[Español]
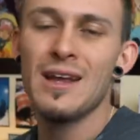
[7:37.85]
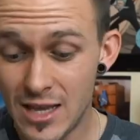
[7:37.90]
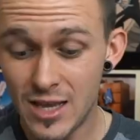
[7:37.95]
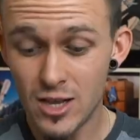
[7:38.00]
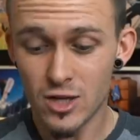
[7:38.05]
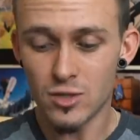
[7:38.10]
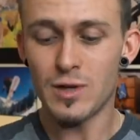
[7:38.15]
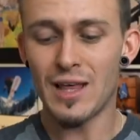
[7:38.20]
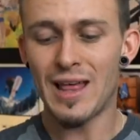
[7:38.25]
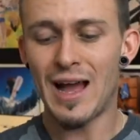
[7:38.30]

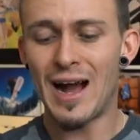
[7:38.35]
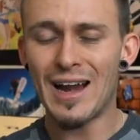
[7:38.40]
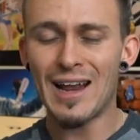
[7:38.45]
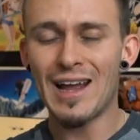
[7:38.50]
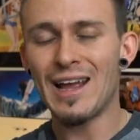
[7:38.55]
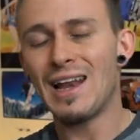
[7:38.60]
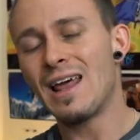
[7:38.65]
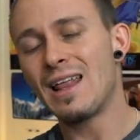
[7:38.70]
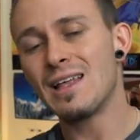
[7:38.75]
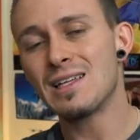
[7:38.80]
Y os voy a
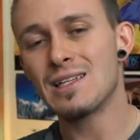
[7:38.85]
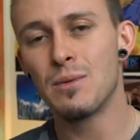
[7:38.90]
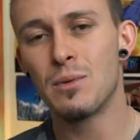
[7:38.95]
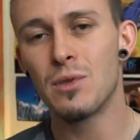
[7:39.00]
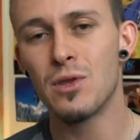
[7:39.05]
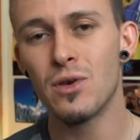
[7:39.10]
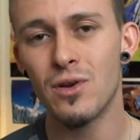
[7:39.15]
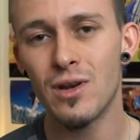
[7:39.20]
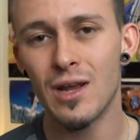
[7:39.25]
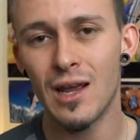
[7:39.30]
dejar en la
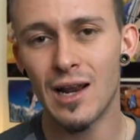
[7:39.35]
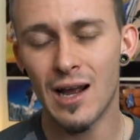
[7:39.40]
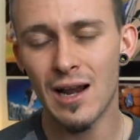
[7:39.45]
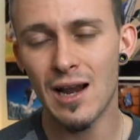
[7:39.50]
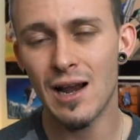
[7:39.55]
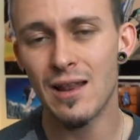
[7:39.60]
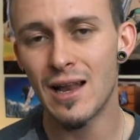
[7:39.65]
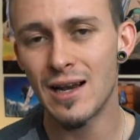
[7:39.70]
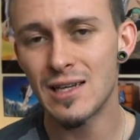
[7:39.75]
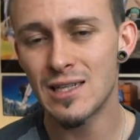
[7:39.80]
descripción el
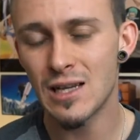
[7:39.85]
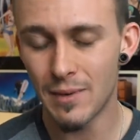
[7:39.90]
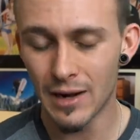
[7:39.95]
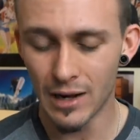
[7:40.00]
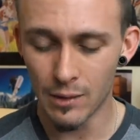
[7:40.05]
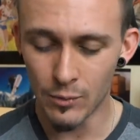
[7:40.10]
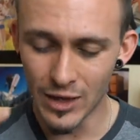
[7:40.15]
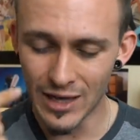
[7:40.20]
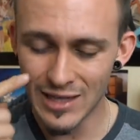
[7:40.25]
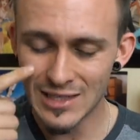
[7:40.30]
canal de Alesia
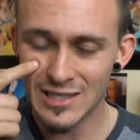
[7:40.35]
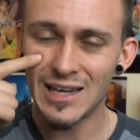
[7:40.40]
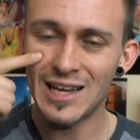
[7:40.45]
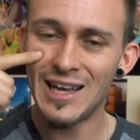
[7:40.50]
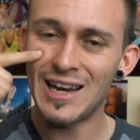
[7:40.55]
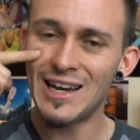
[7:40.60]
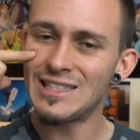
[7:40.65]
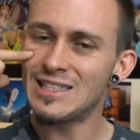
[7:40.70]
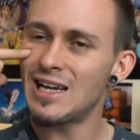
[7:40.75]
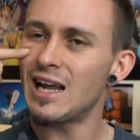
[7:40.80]
para que podáis
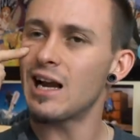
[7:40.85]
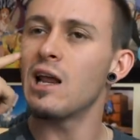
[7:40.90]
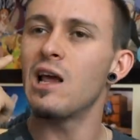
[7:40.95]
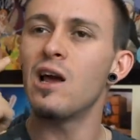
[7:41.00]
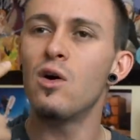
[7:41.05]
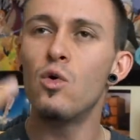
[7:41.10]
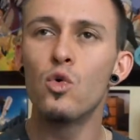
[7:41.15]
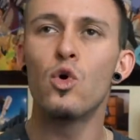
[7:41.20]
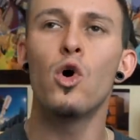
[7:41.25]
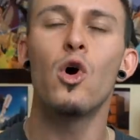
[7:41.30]
ir a
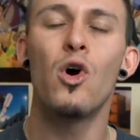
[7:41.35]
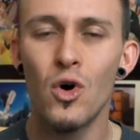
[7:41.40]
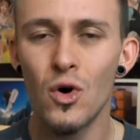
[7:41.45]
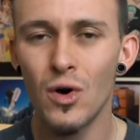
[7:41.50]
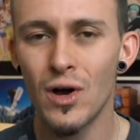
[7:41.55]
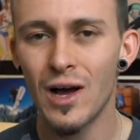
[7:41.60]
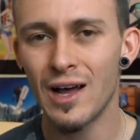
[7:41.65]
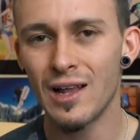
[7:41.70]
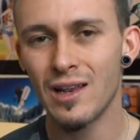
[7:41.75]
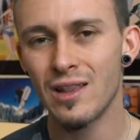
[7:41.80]
echarle un
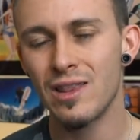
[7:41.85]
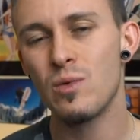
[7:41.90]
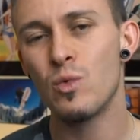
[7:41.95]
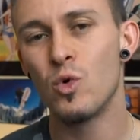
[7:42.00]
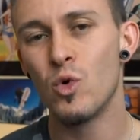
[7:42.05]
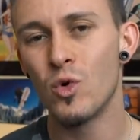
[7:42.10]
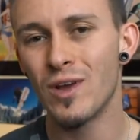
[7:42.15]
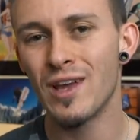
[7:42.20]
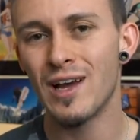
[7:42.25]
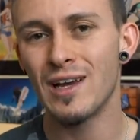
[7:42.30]
ojo al
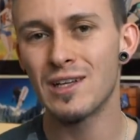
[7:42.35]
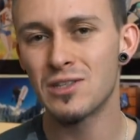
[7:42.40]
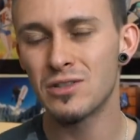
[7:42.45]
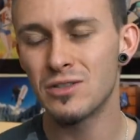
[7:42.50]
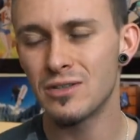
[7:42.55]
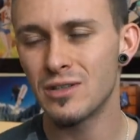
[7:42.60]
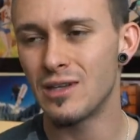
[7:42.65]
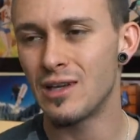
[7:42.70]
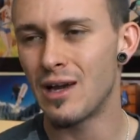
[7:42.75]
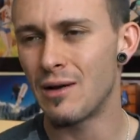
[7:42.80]
dibu que ha
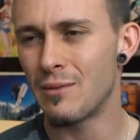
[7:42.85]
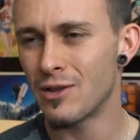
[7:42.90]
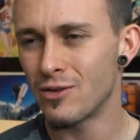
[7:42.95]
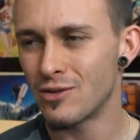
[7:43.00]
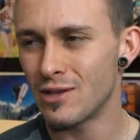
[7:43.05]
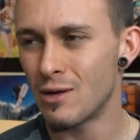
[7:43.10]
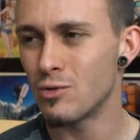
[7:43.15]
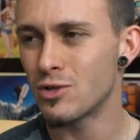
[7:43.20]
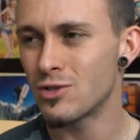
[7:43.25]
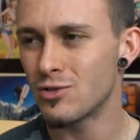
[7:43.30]
hecho y a ver
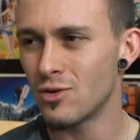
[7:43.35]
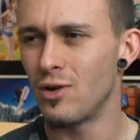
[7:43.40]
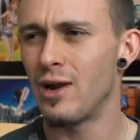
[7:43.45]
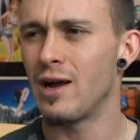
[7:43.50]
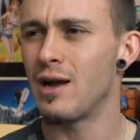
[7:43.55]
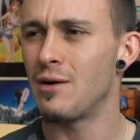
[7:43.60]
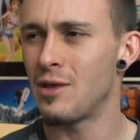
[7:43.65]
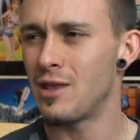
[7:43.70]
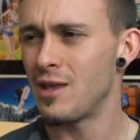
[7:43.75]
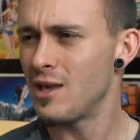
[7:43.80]
dónde ha puesto
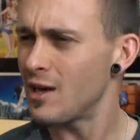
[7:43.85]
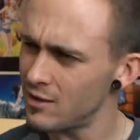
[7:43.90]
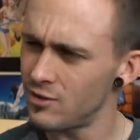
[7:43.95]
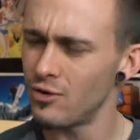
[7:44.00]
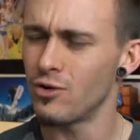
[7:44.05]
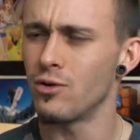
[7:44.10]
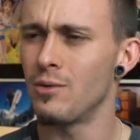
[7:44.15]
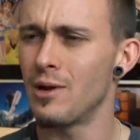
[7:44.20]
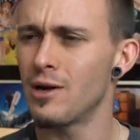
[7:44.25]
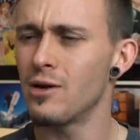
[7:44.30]
la cabecilla.
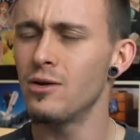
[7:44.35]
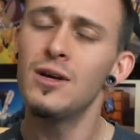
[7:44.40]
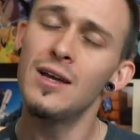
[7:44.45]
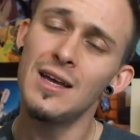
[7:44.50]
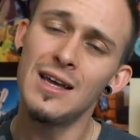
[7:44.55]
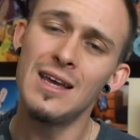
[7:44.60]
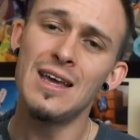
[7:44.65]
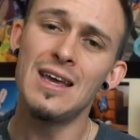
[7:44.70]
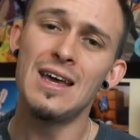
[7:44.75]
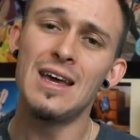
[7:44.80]
Yo quiero verlo.
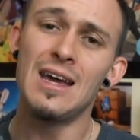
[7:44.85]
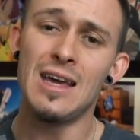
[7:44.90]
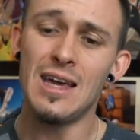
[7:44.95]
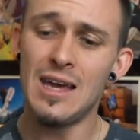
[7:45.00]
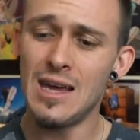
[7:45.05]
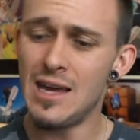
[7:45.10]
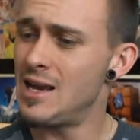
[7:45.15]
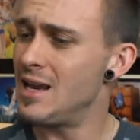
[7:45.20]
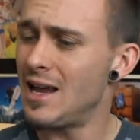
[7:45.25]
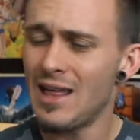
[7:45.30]

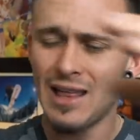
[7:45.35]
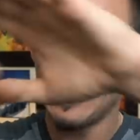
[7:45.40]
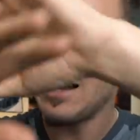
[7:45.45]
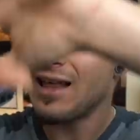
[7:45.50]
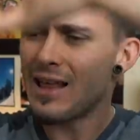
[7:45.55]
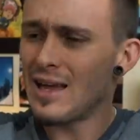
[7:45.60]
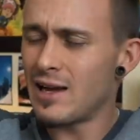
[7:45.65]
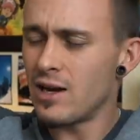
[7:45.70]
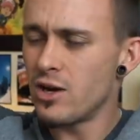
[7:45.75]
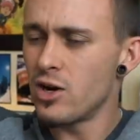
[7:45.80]
Y nada,
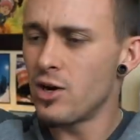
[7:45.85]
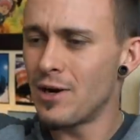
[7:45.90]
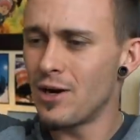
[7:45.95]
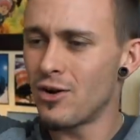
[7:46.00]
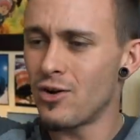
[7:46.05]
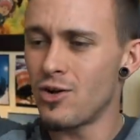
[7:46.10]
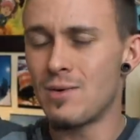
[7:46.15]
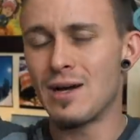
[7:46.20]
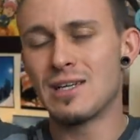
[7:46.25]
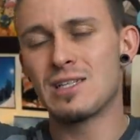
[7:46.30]
nada, no me
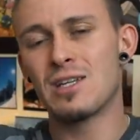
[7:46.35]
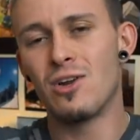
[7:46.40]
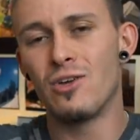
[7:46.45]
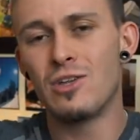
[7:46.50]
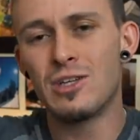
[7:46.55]
enrollo más.